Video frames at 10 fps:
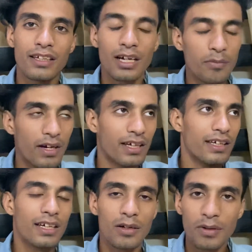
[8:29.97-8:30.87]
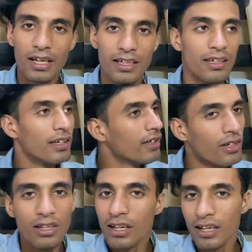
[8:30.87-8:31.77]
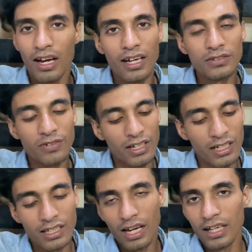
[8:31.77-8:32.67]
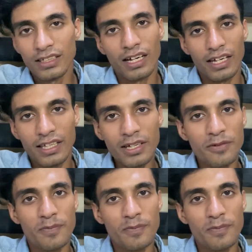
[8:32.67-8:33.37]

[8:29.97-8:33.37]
कब आएगी कब आएगी गाइस फाइनली आज आ गई है